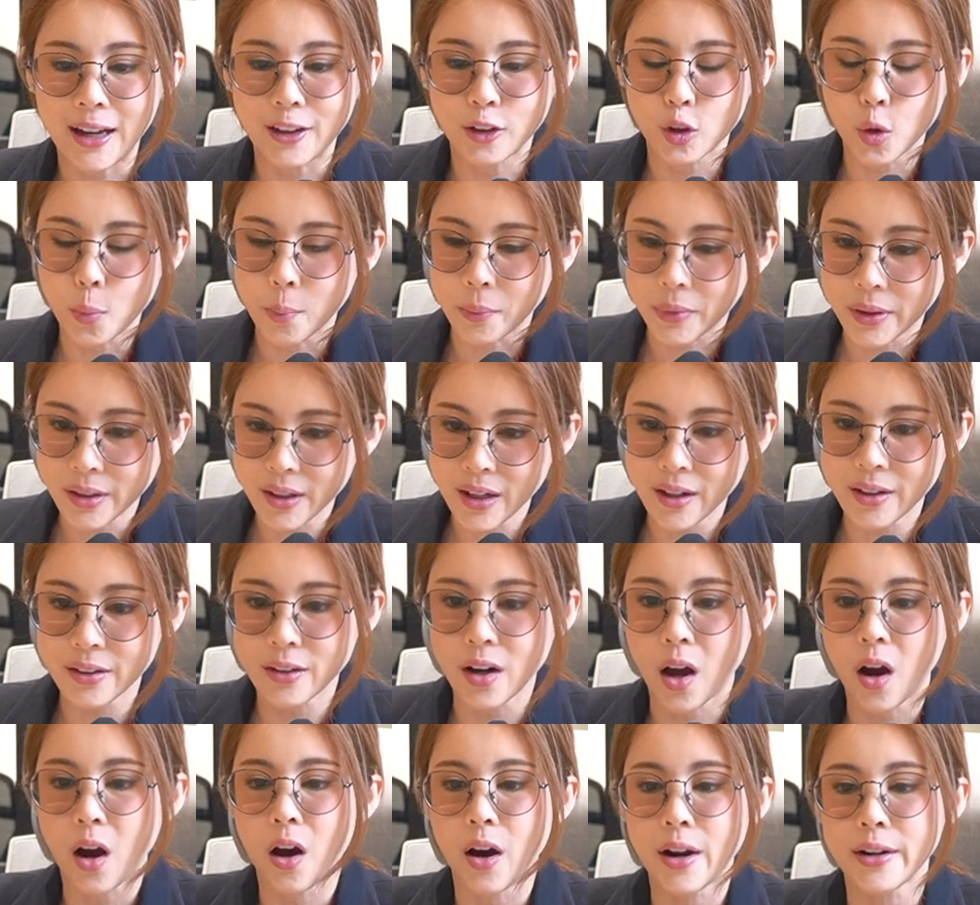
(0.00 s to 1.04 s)
งๆ กลุ่มเครื่อง
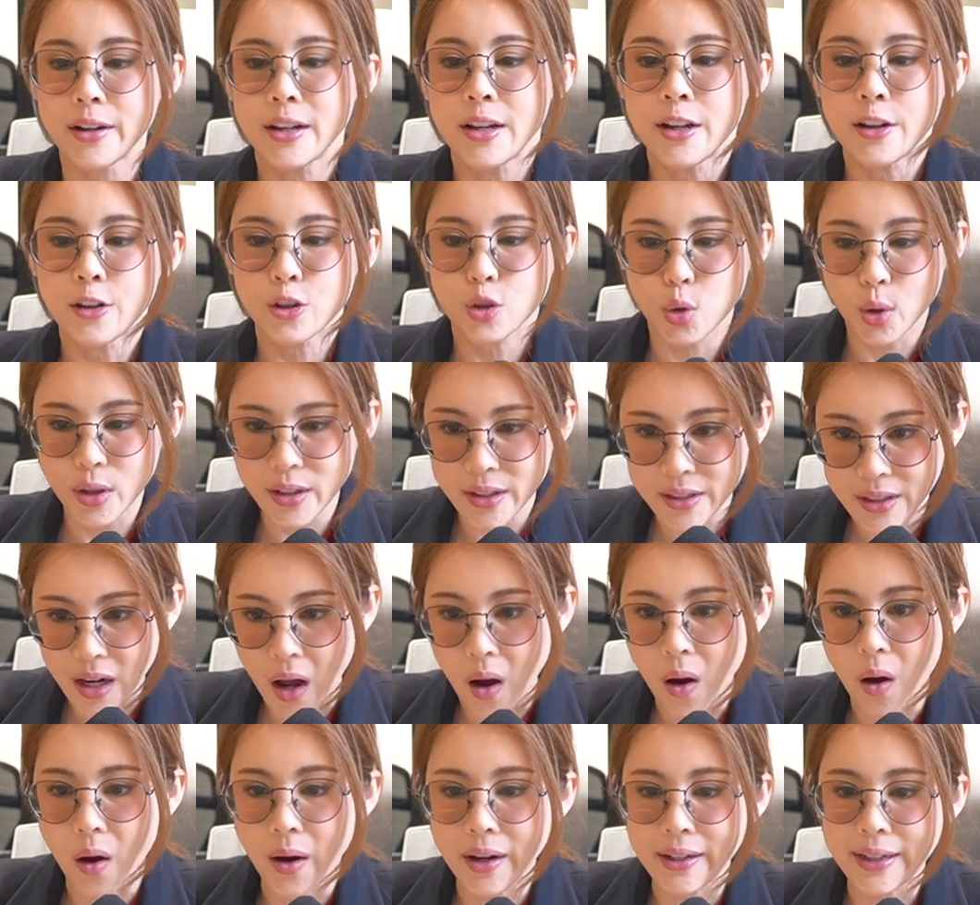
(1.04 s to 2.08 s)
นอน ชุดน
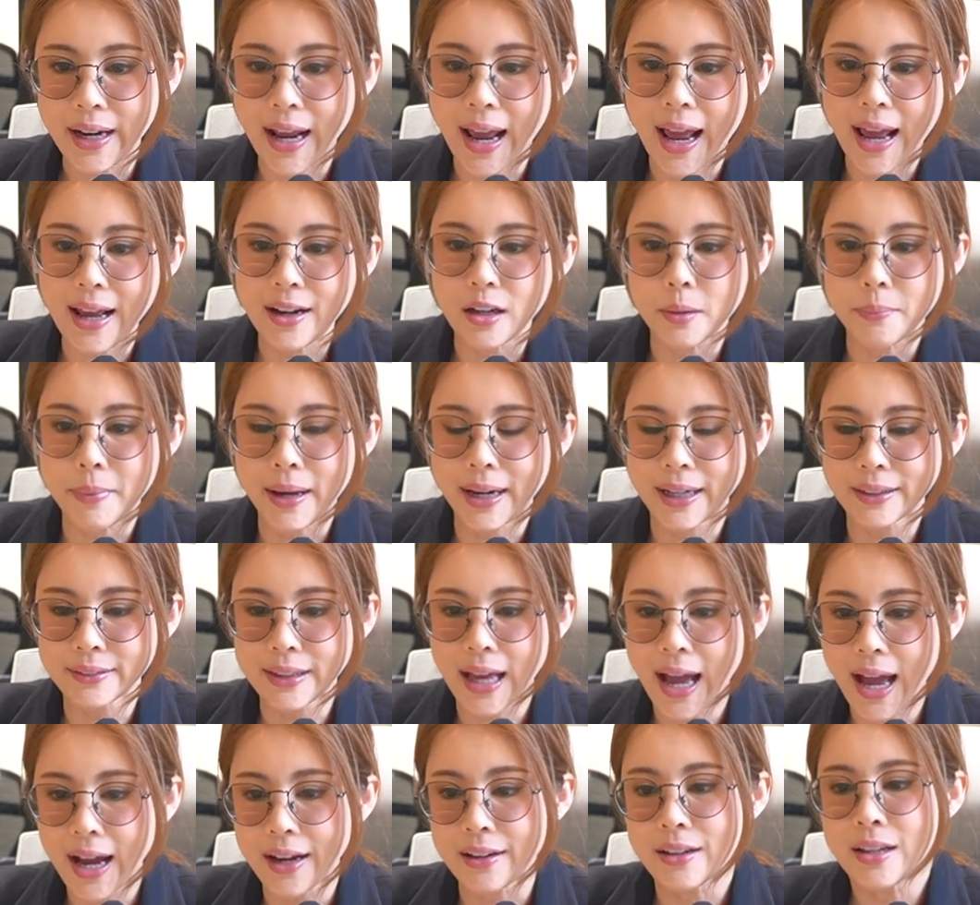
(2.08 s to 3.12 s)
อนนะคะหรือแม้กระ
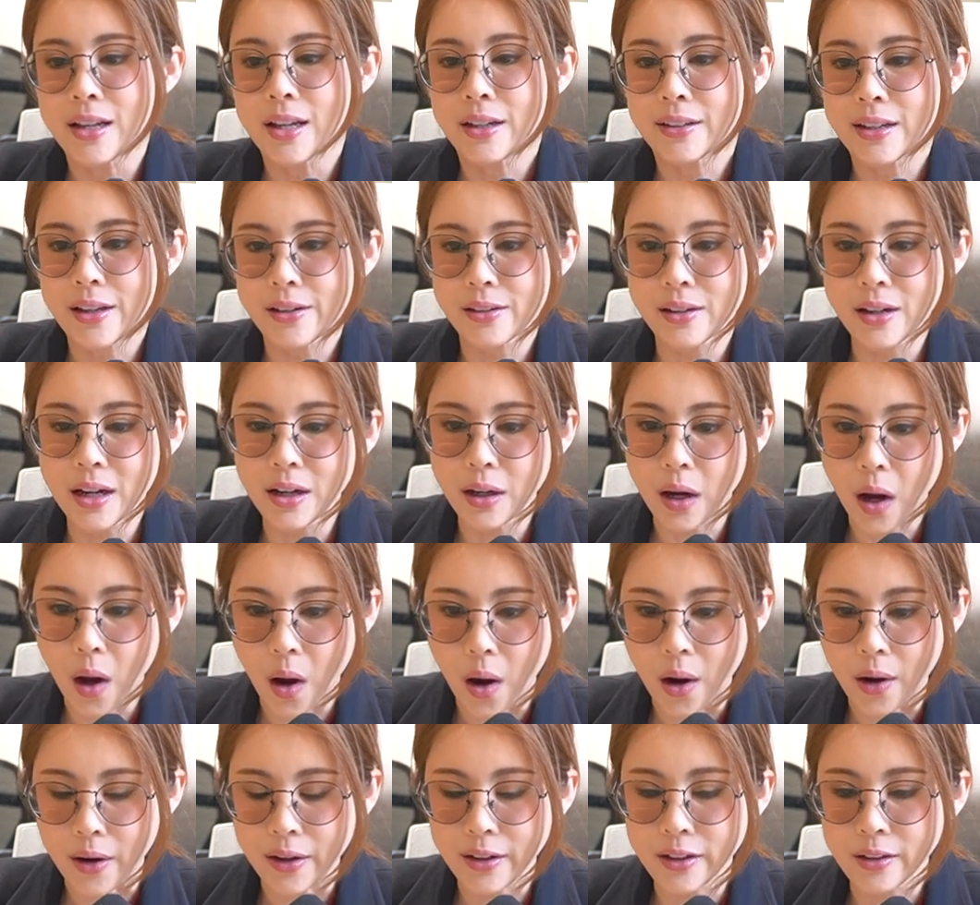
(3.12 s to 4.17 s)
ทั่งในเรื่องข
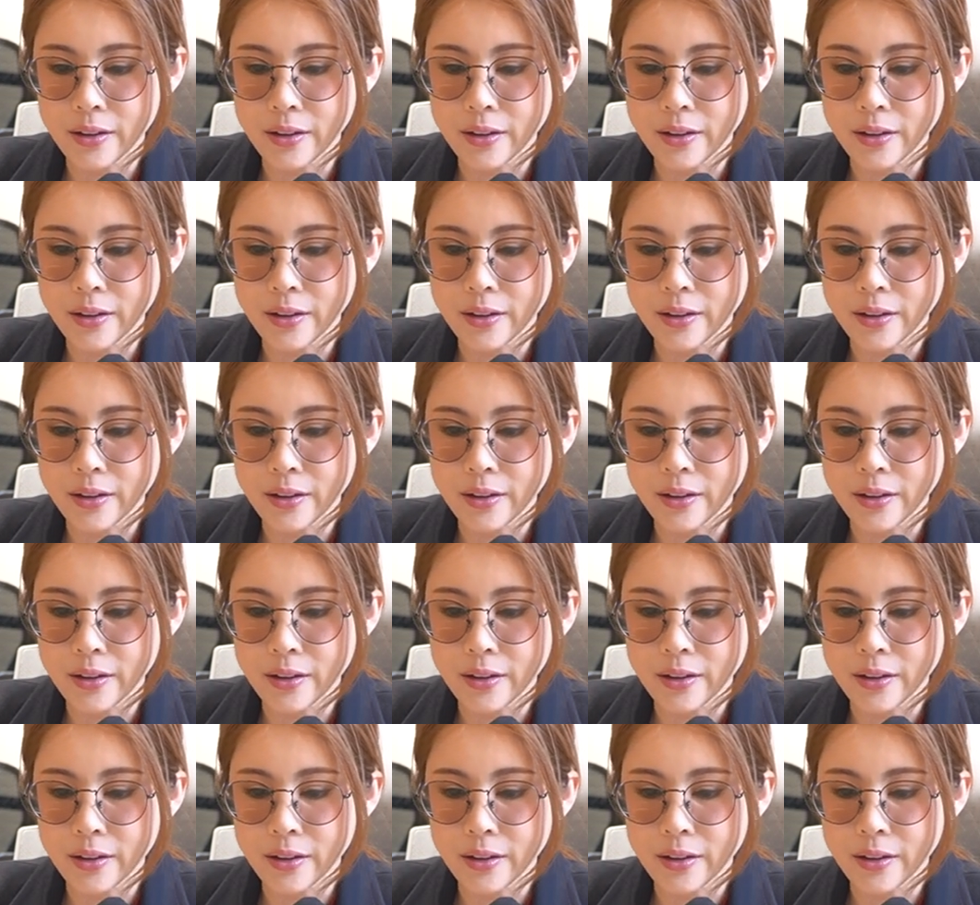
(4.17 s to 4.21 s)
อง